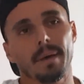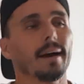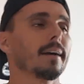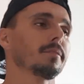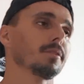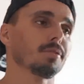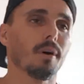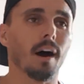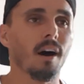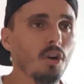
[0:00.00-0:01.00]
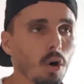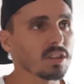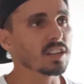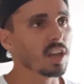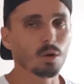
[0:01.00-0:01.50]
mais arrête-toi.
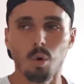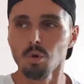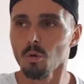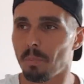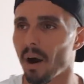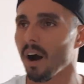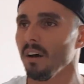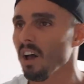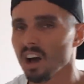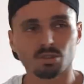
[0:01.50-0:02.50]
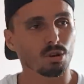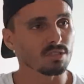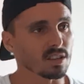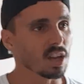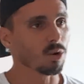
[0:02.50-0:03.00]
On a des couilles ou pas Est-ce
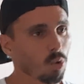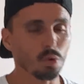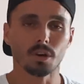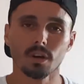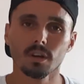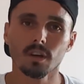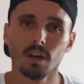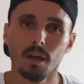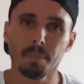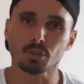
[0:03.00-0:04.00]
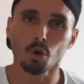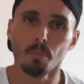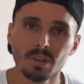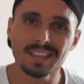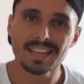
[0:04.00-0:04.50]
qu'on a des couilles Parce que
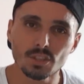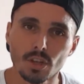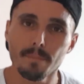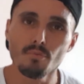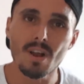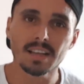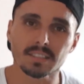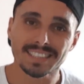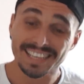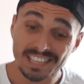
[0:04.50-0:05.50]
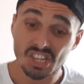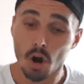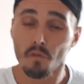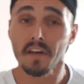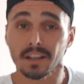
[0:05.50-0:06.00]
monter dans une ambulance qui est
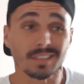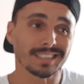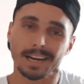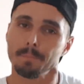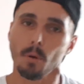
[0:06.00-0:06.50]
déjà ouverte sans les